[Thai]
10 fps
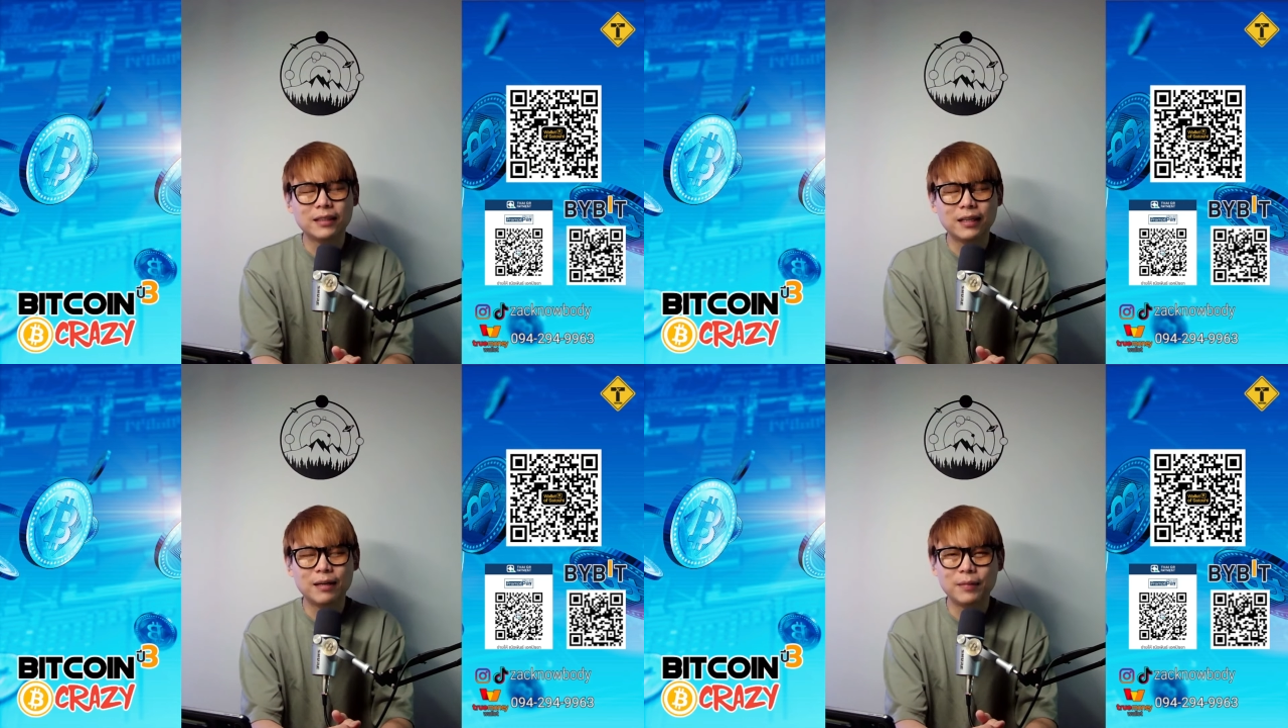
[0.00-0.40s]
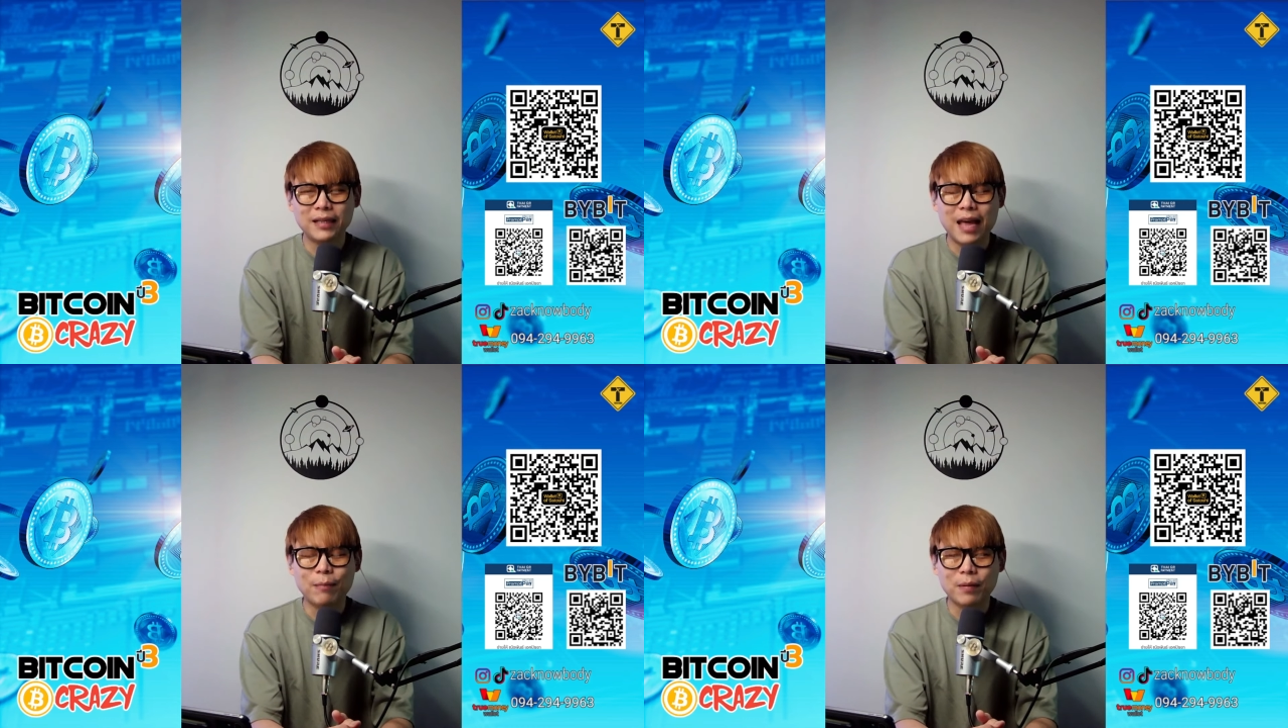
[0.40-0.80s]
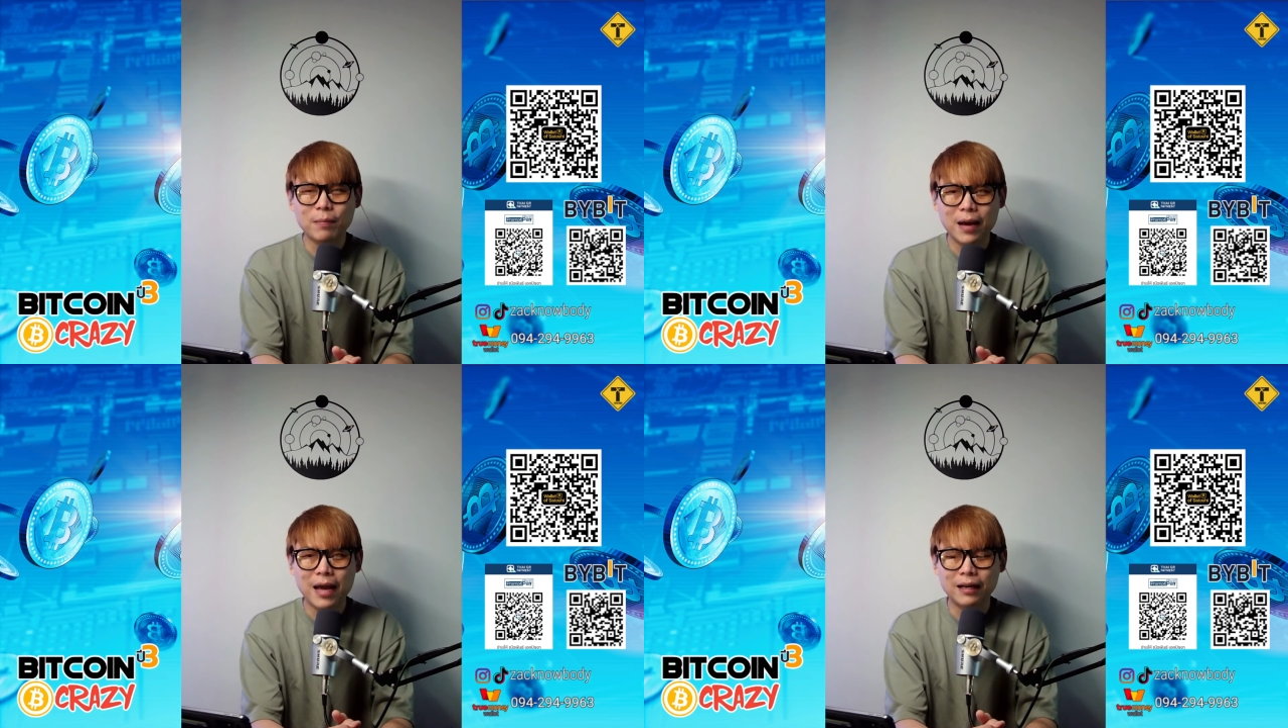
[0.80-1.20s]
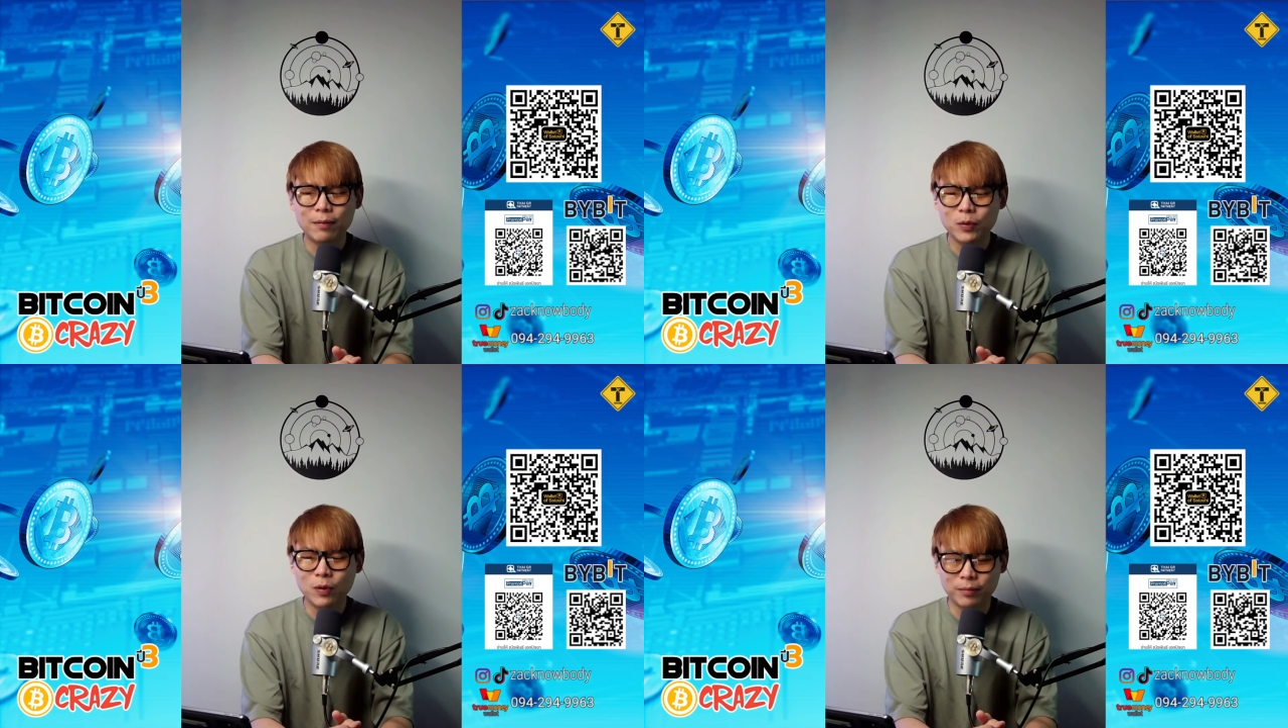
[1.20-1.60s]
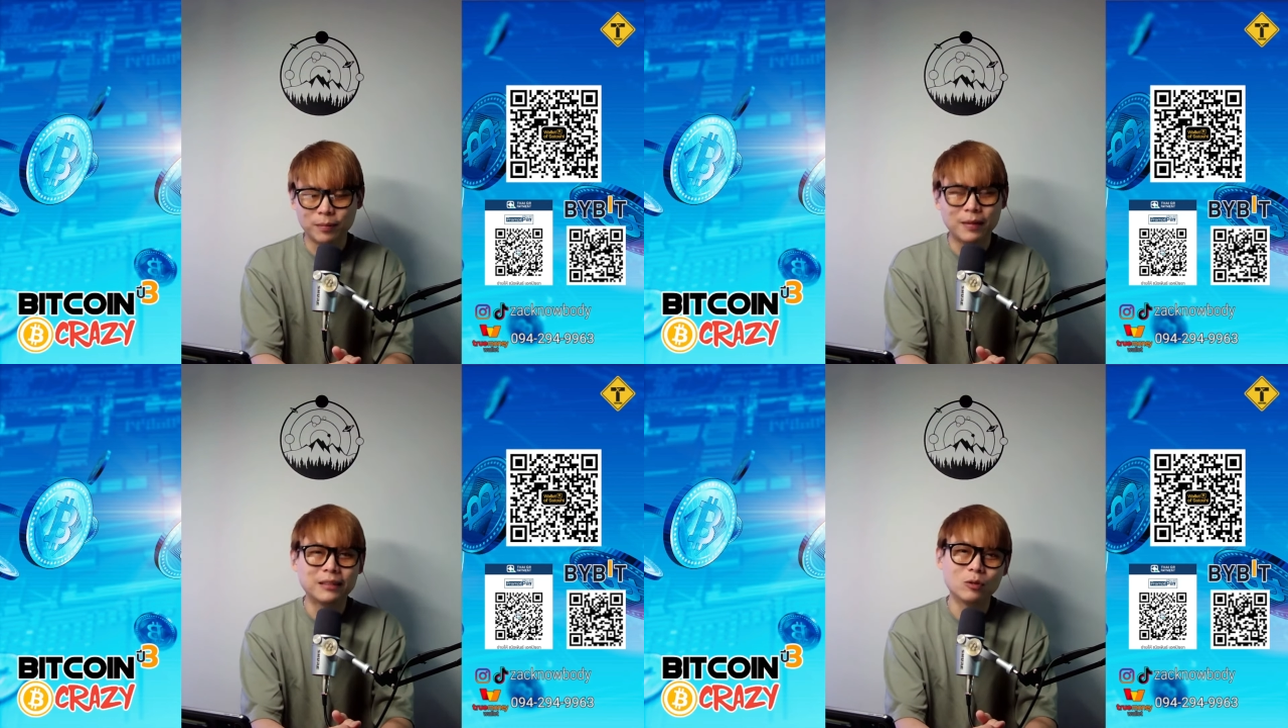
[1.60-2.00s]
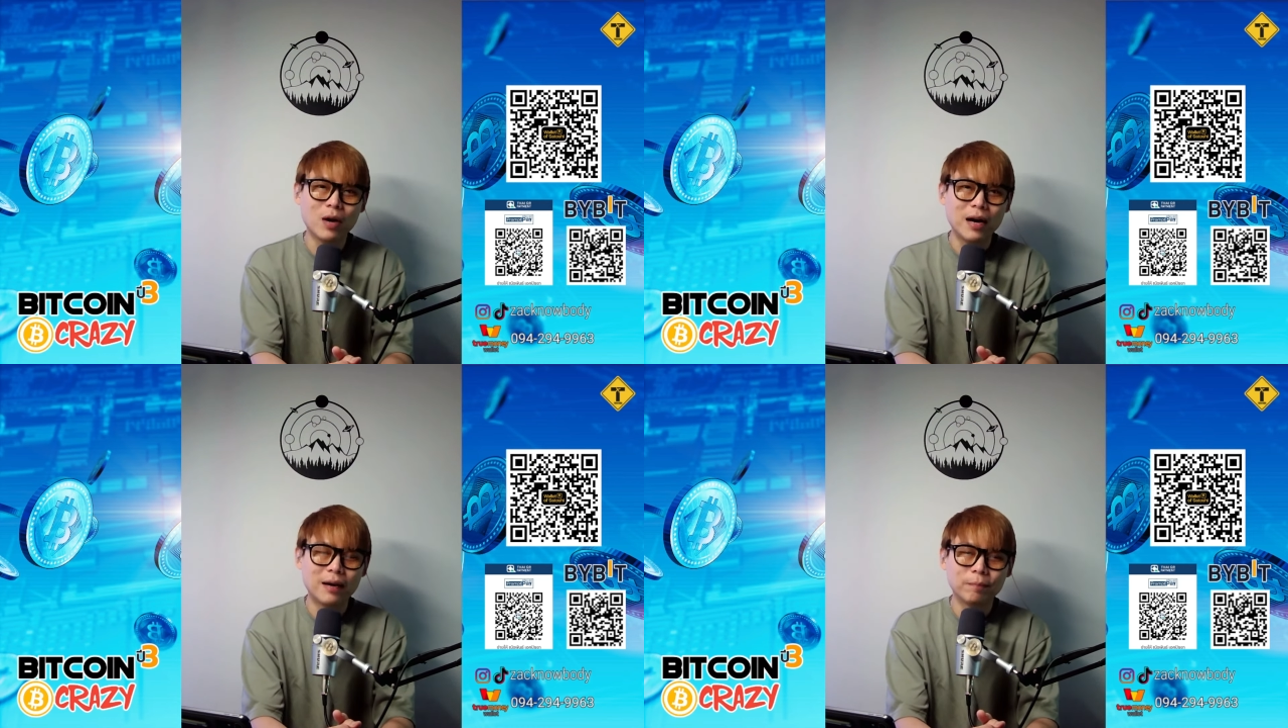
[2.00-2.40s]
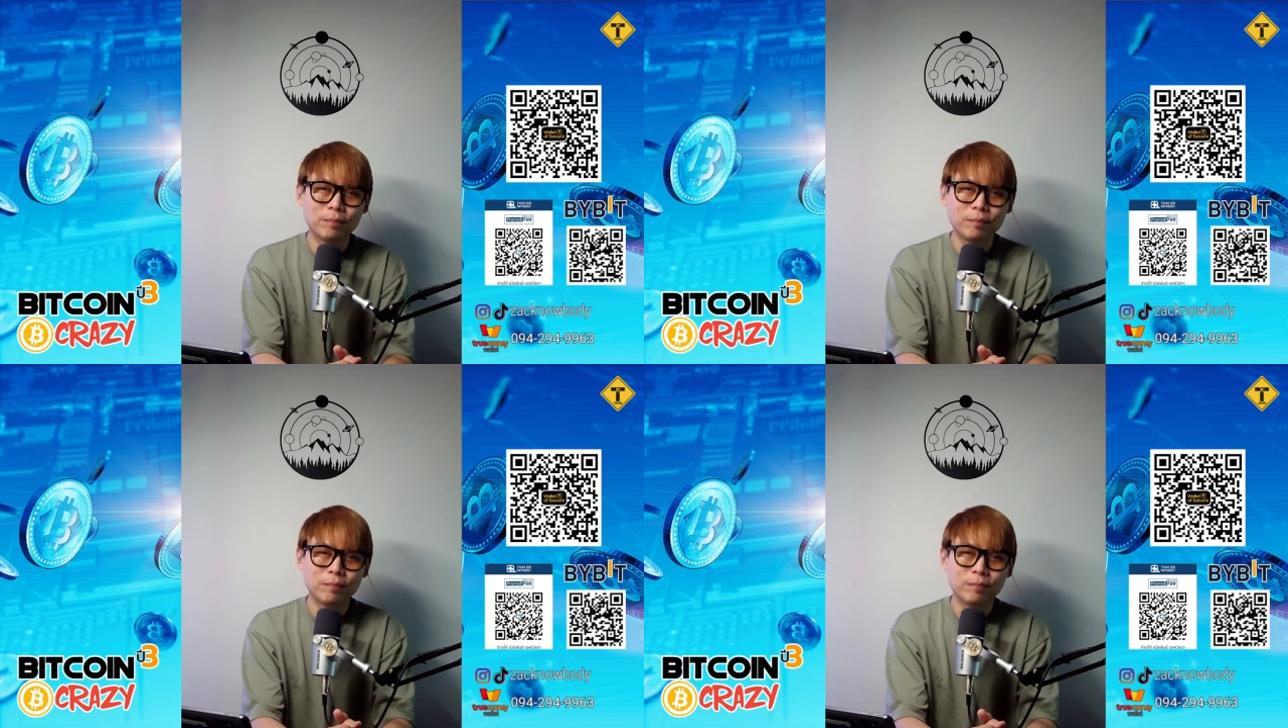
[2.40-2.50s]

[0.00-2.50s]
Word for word: นะครับมันแดงมากๆแล้วมาดูคำทำนายซิว่า